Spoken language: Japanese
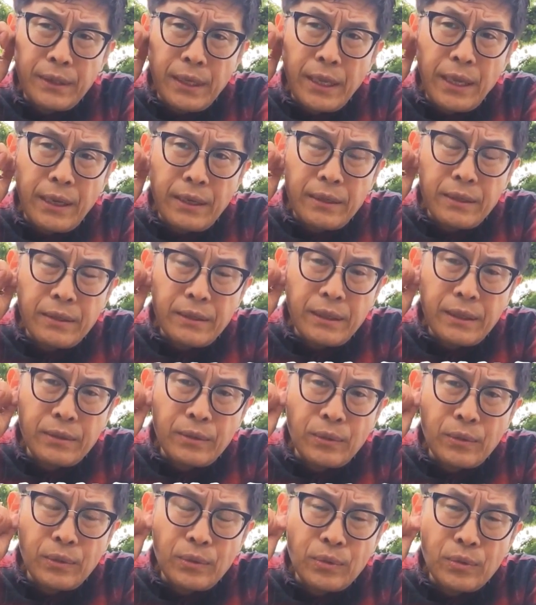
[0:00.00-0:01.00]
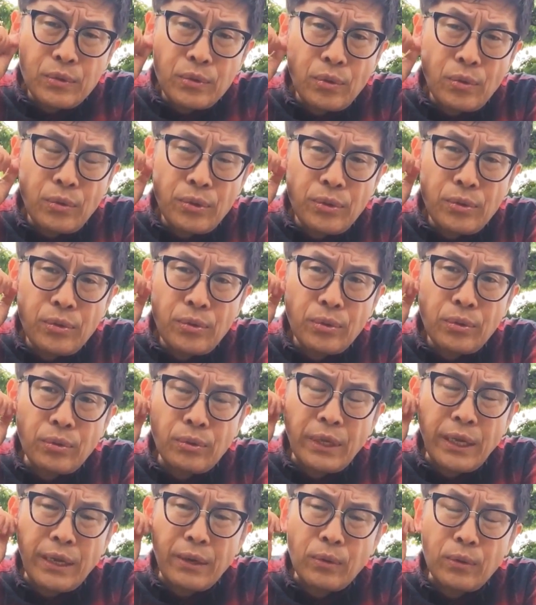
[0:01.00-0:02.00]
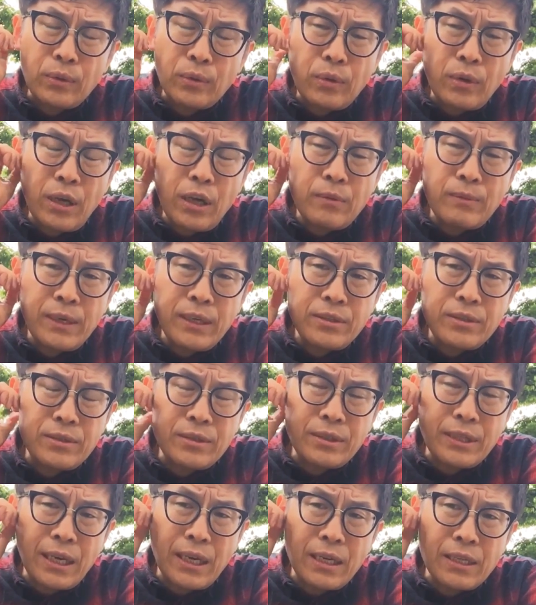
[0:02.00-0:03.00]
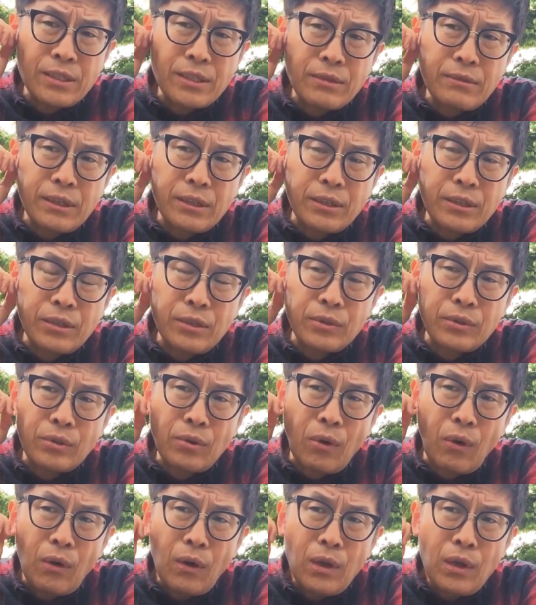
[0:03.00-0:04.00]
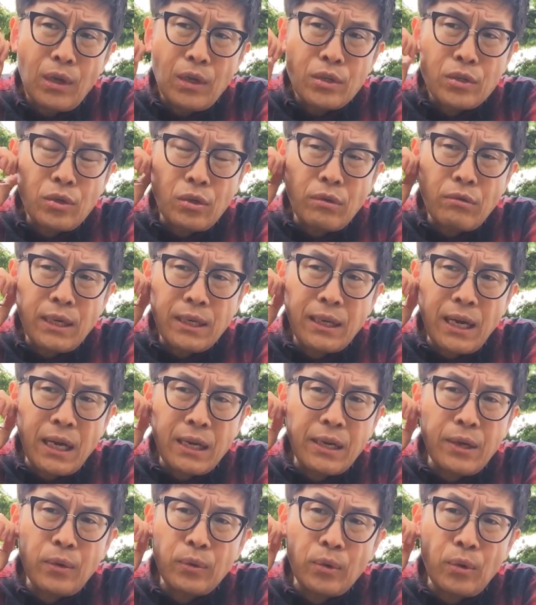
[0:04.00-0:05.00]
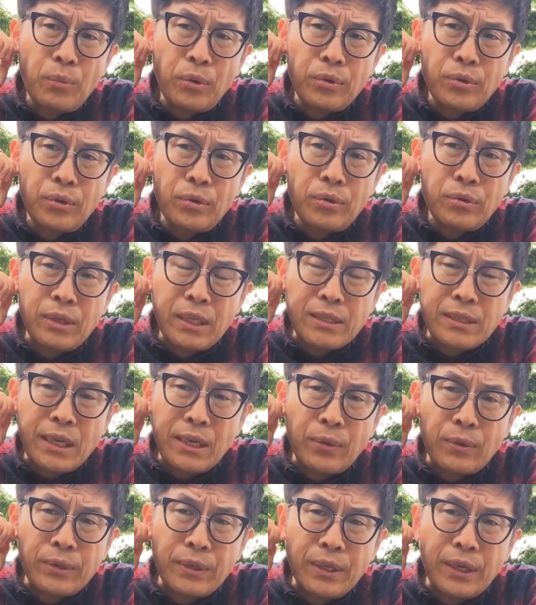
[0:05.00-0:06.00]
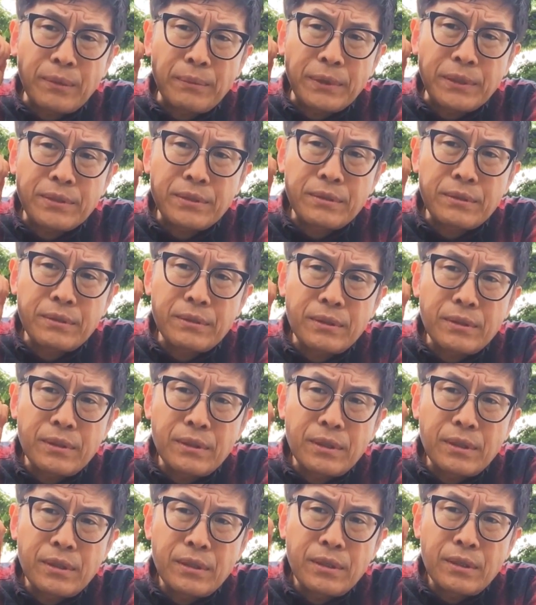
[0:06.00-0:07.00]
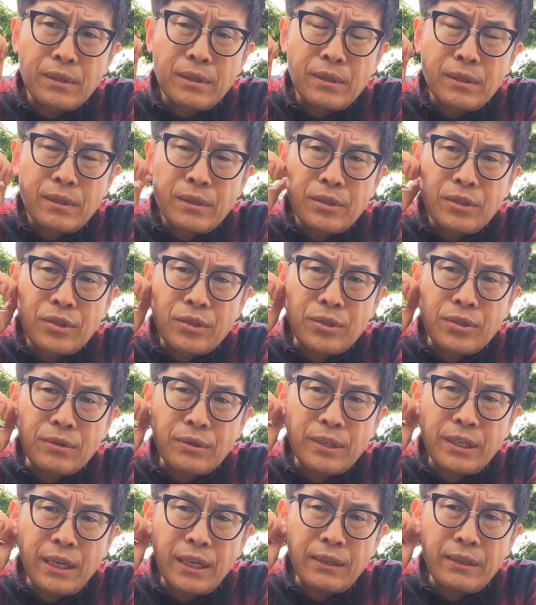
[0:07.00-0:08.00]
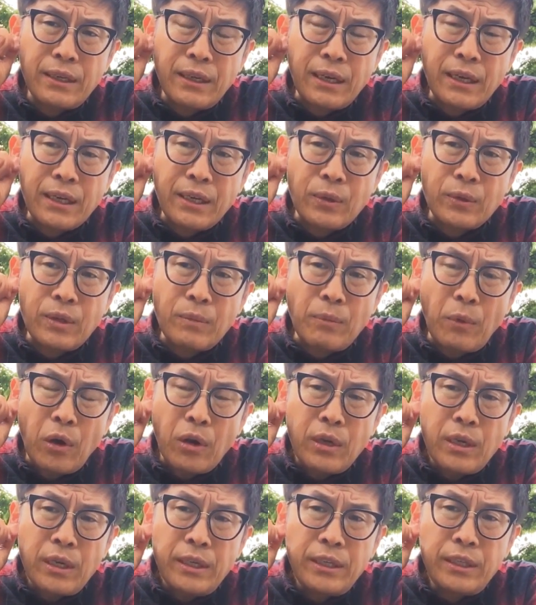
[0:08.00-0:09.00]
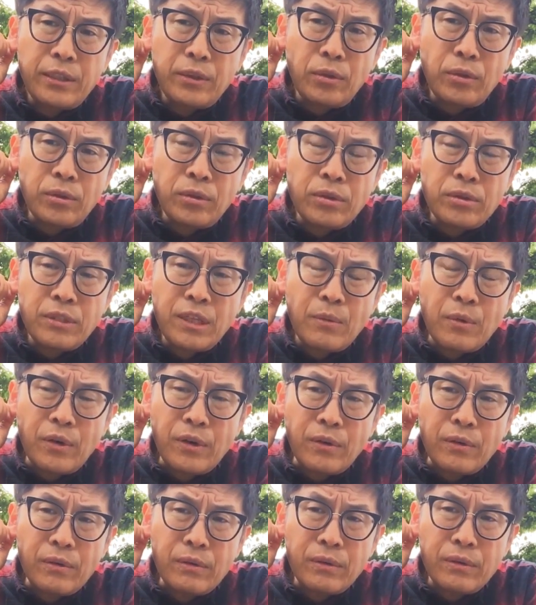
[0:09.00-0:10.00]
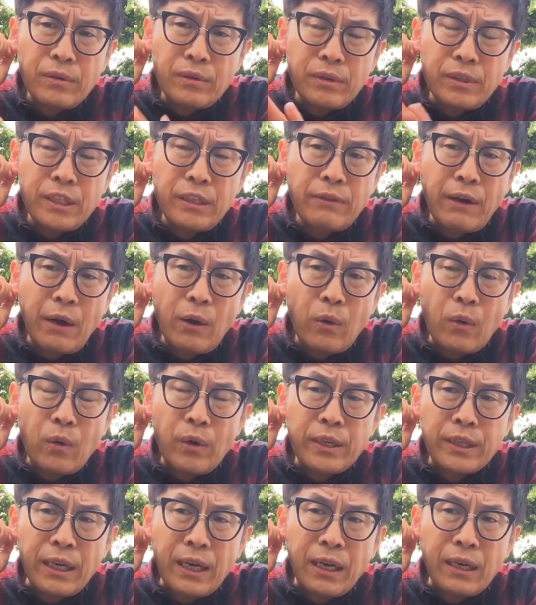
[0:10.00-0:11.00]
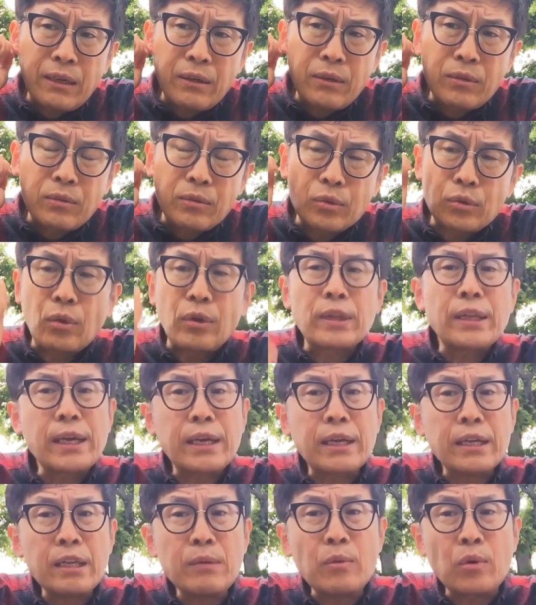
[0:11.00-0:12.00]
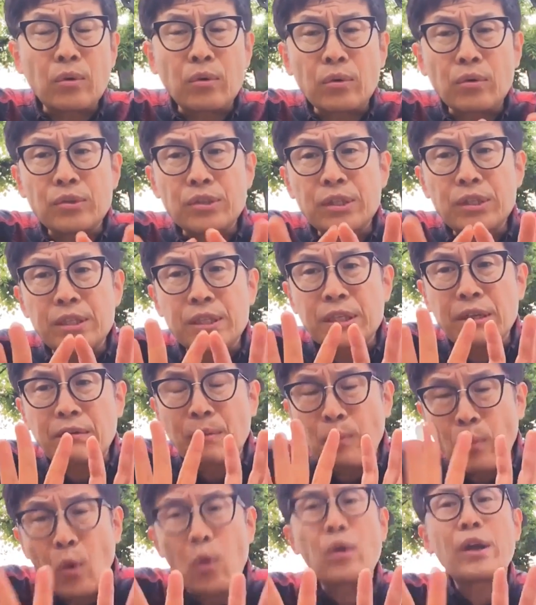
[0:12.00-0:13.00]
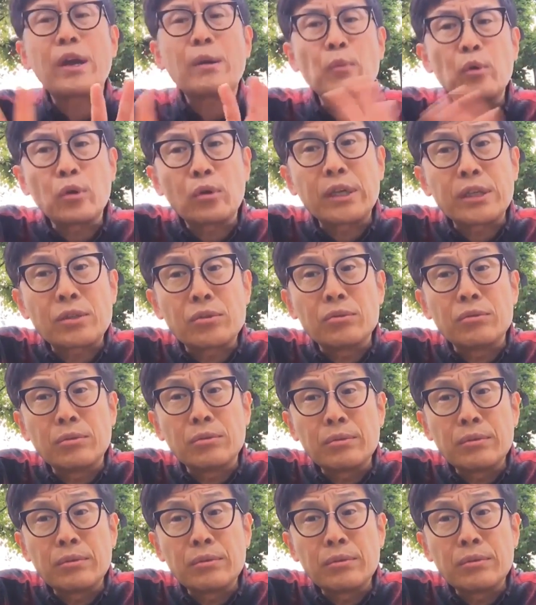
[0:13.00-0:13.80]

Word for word: ね、そういうことで、このトラウマについて話してくれっていうと、それは崖を登るような作業になります。瞬間の崖を。でも一つでも岩を越えたら、それだけでもこの人生は儲けものです。